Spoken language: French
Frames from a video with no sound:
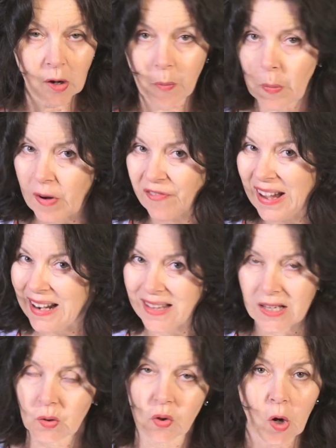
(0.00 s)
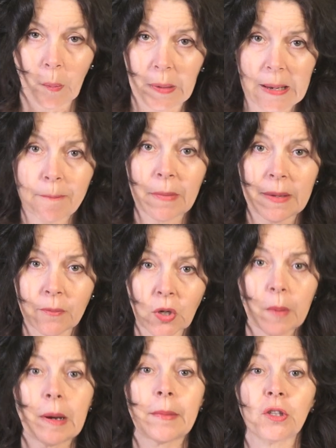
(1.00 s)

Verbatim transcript: On ne peut pas faire la tête au complet, même qu'à un moment